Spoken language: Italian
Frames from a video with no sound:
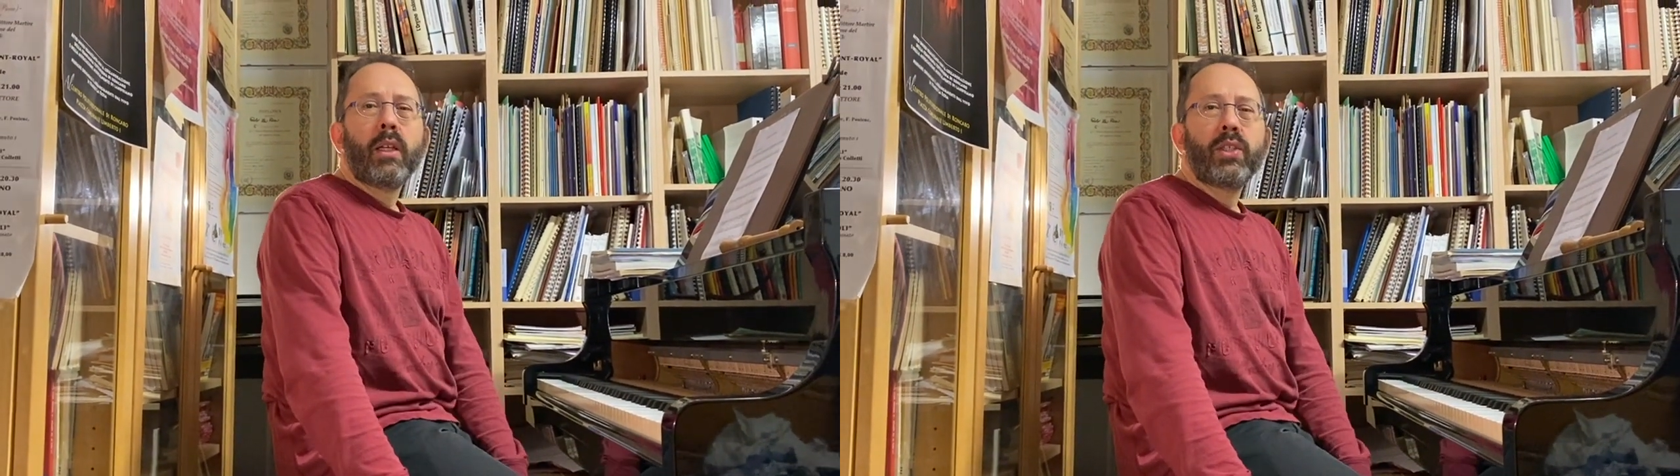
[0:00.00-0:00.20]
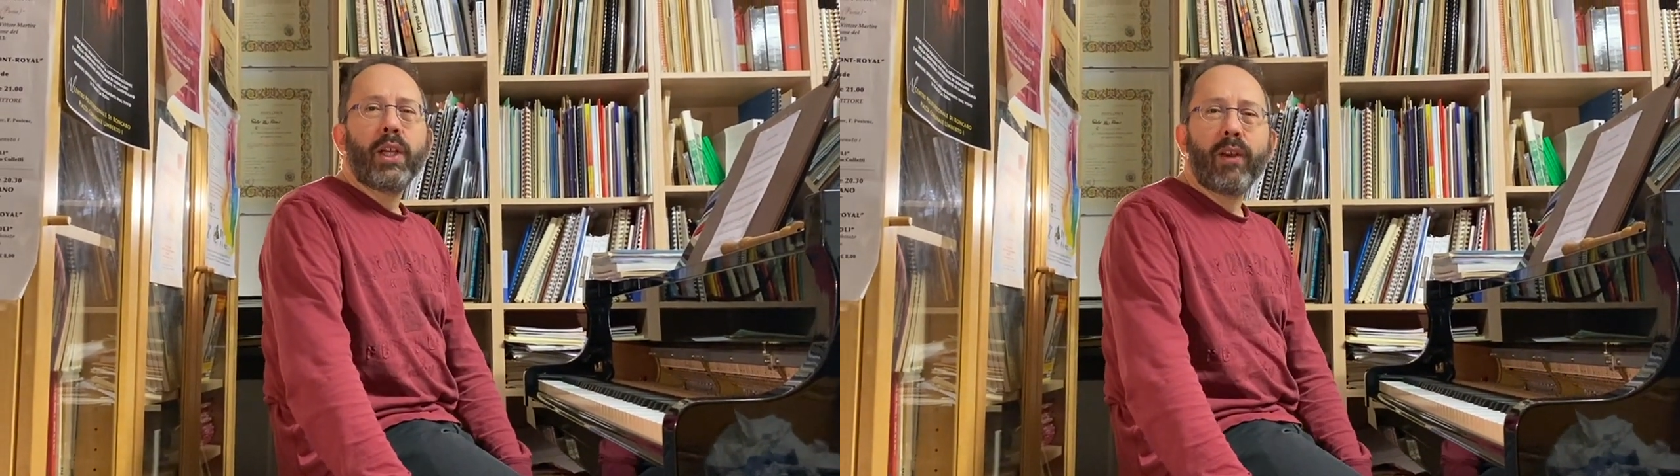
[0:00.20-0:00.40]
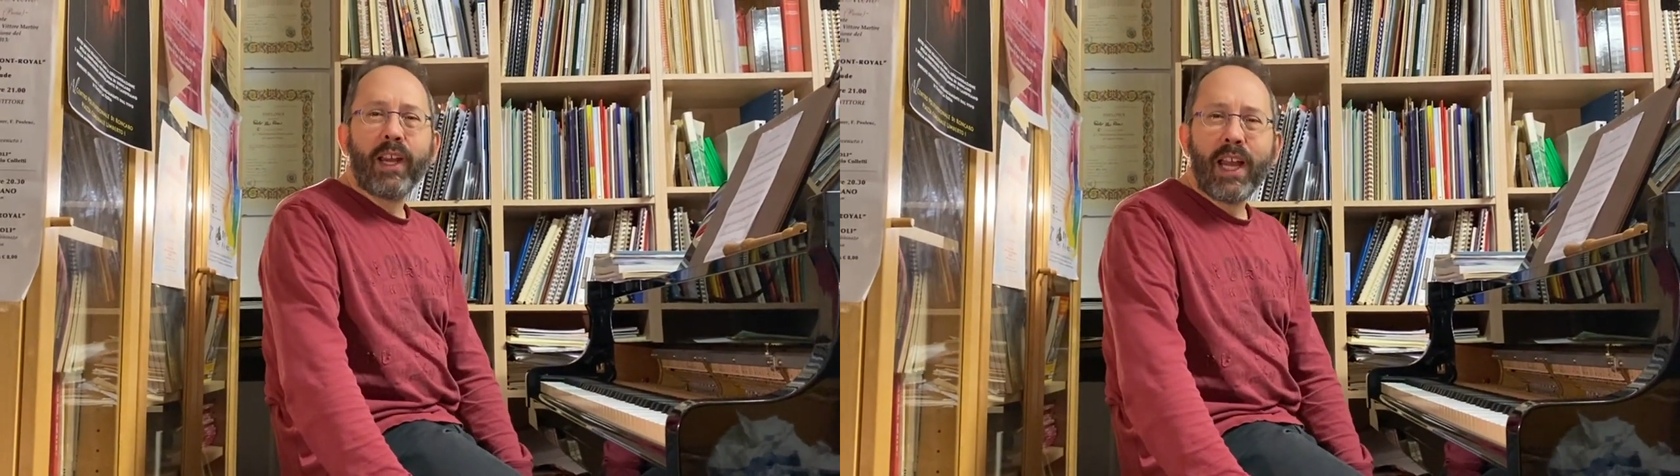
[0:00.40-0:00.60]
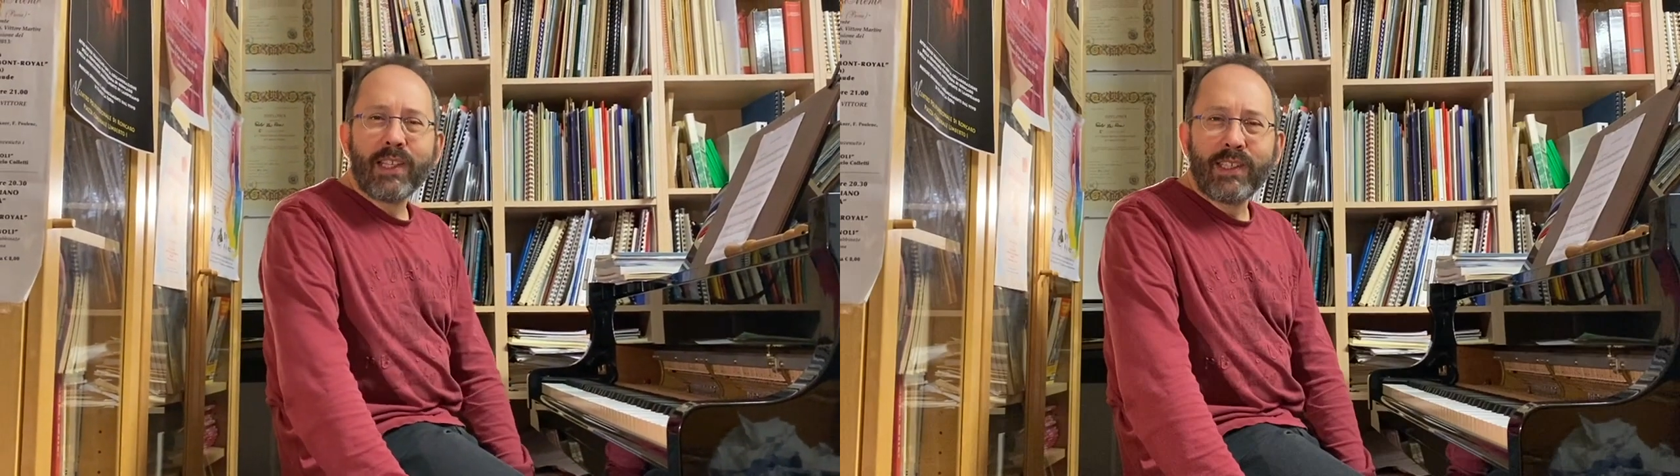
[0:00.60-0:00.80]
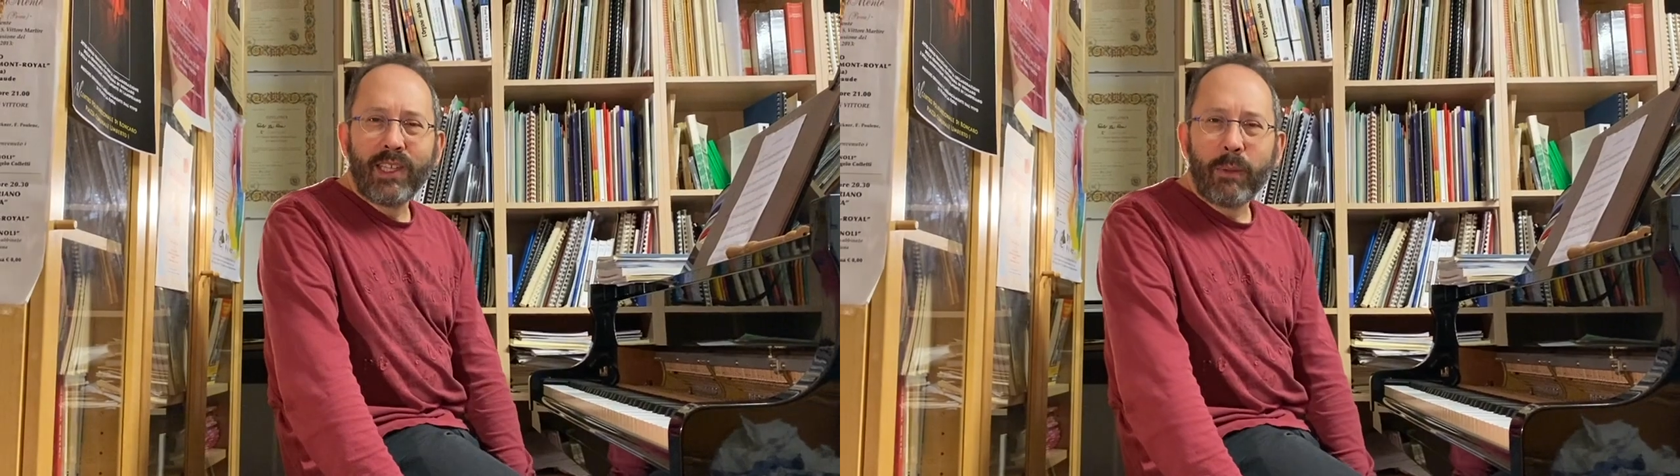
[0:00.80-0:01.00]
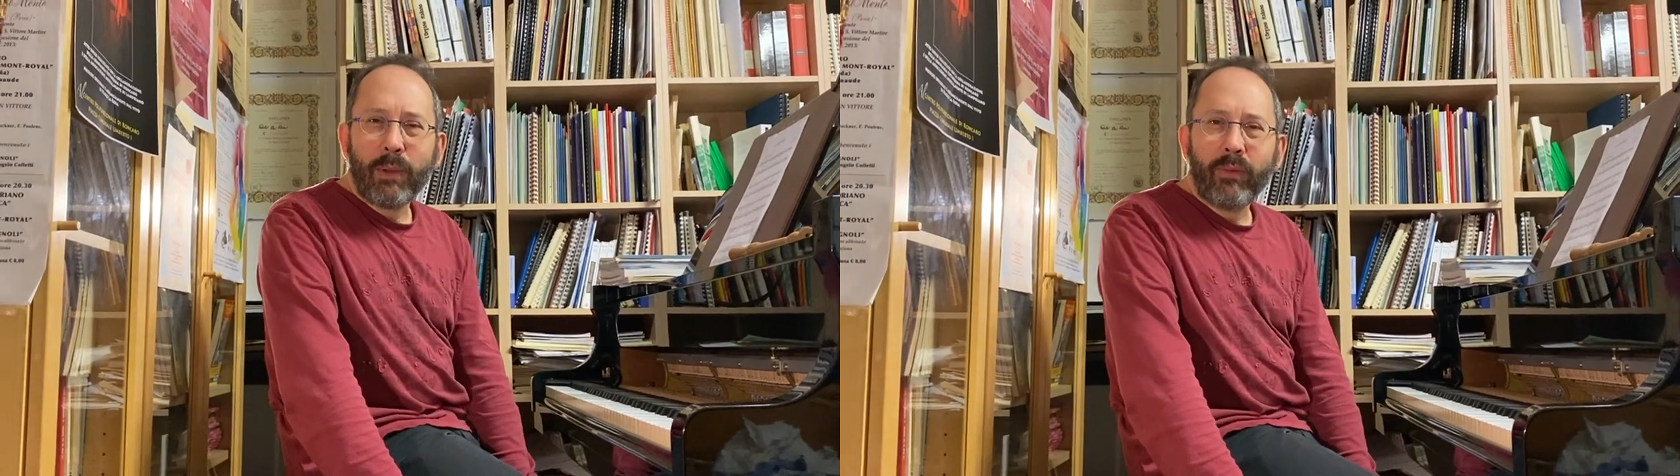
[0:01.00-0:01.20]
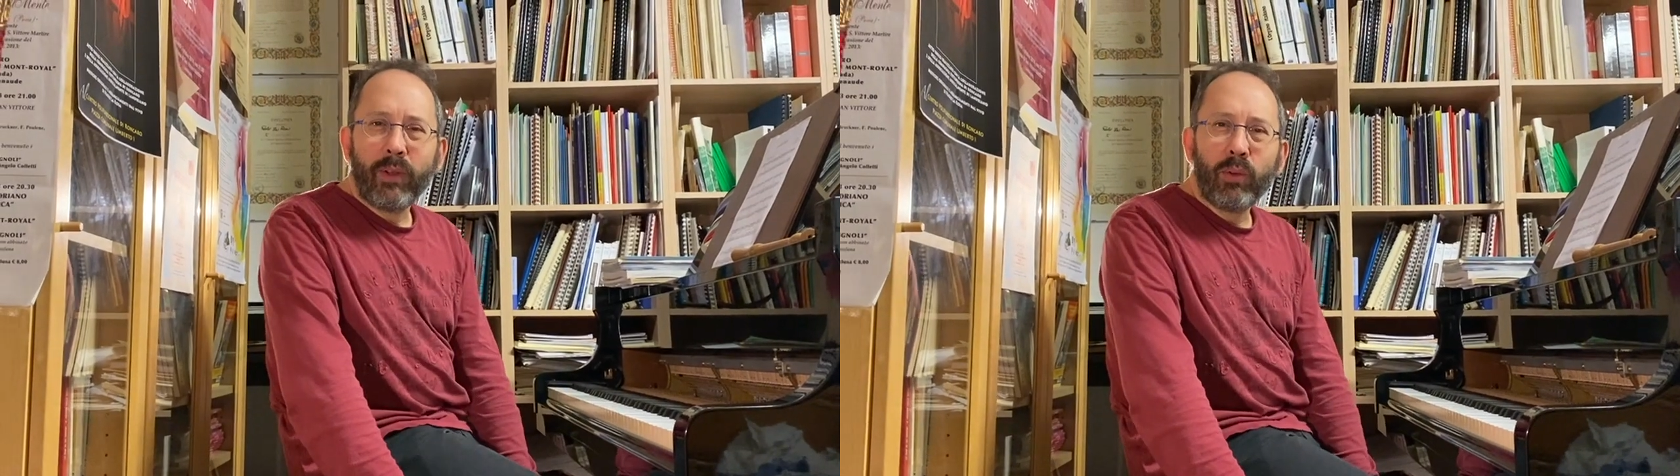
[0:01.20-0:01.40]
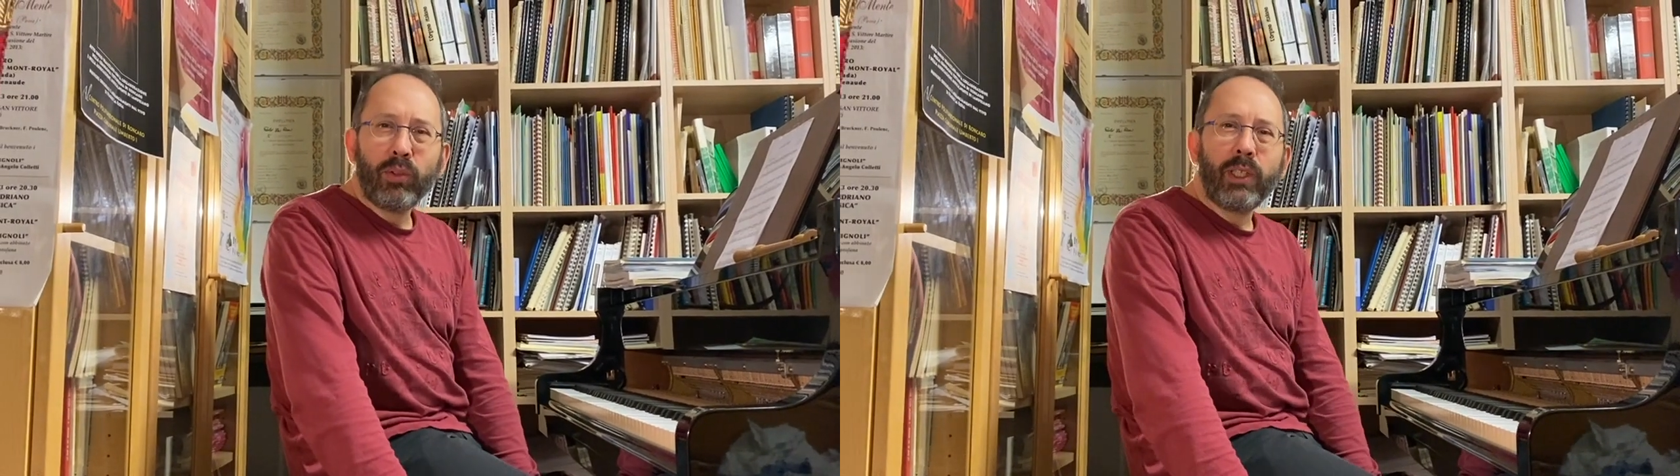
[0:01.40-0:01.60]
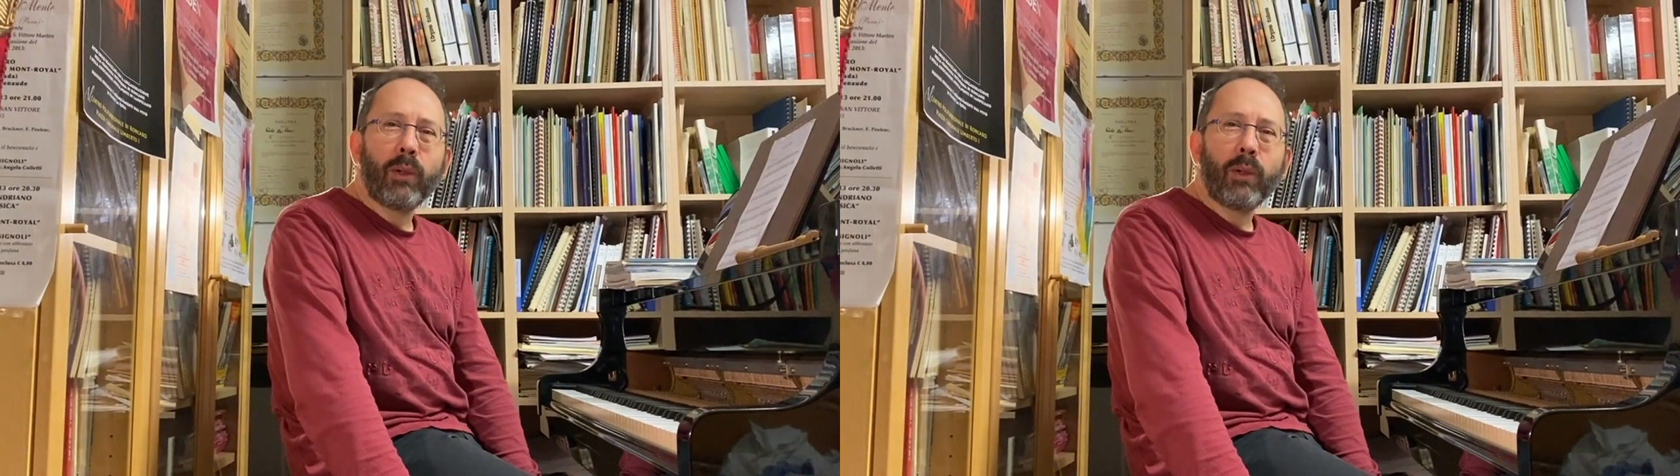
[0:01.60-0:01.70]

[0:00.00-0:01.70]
Ciao ragazzi e benvenuti